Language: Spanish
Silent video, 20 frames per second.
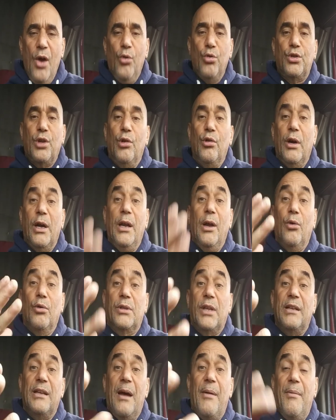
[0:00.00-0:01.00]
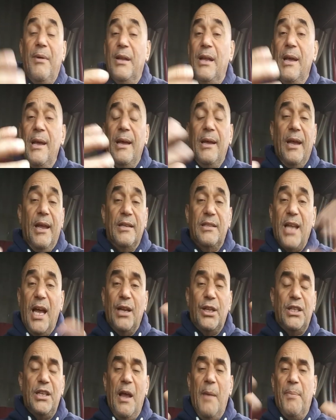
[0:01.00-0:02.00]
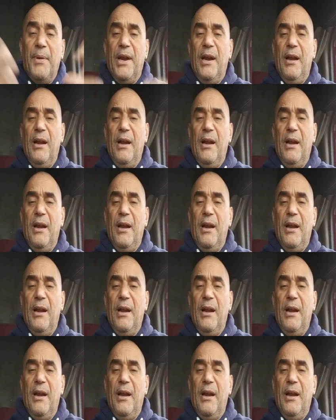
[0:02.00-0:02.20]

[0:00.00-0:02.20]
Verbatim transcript: usted lo que le gusta es eh, estar siempre